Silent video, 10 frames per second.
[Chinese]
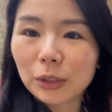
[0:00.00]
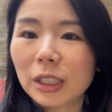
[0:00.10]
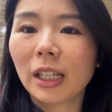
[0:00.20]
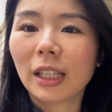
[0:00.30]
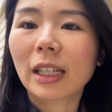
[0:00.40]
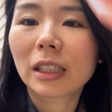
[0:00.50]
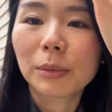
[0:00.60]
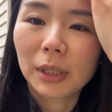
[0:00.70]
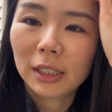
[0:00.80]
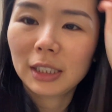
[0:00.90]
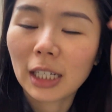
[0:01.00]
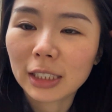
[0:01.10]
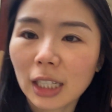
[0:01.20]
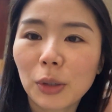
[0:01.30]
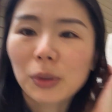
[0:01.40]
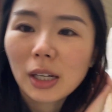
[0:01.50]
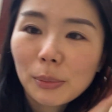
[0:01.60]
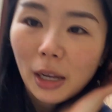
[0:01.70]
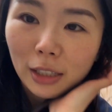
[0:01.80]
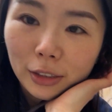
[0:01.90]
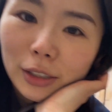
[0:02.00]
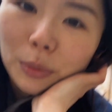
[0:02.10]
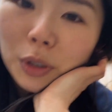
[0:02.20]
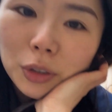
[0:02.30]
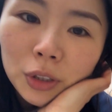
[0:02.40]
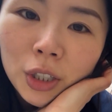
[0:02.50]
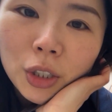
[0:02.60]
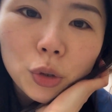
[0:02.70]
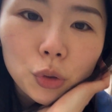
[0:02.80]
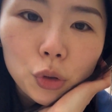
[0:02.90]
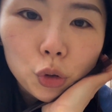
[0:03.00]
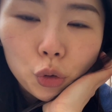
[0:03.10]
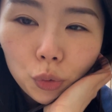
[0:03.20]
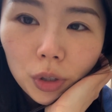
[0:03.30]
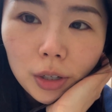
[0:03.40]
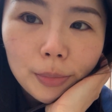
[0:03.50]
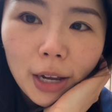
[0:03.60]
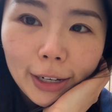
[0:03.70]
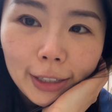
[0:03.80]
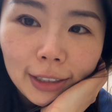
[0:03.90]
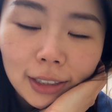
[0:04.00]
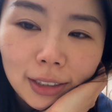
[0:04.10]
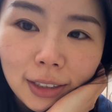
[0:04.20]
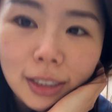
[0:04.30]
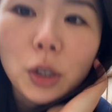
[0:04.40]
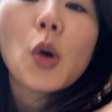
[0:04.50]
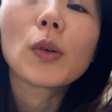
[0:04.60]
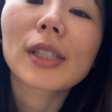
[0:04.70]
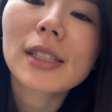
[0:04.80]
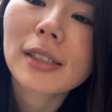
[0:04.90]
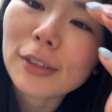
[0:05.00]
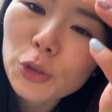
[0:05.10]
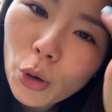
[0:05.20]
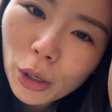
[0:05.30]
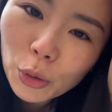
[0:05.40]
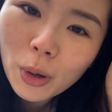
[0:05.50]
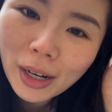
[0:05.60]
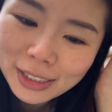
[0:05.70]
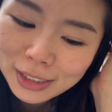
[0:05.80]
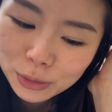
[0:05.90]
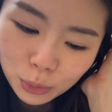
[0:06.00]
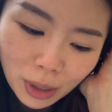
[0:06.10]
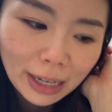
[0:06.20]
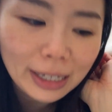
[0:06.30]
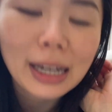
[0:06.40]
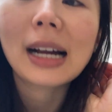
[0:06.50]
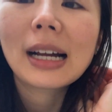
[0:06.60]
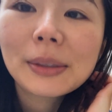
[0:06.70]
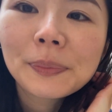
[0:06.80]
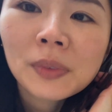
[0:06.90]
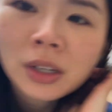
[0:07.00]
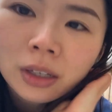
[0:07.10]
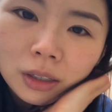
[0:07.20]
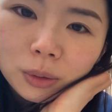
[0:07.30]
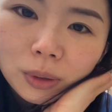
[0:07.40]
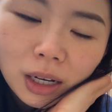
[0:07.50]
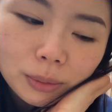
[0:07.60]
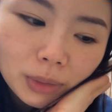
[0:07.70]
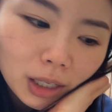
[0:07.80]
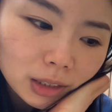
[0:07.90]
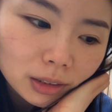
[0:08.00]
现在来跟你们讲一下我刚刚买了什么，就是除了买那个红色的砖块之外啊，我还买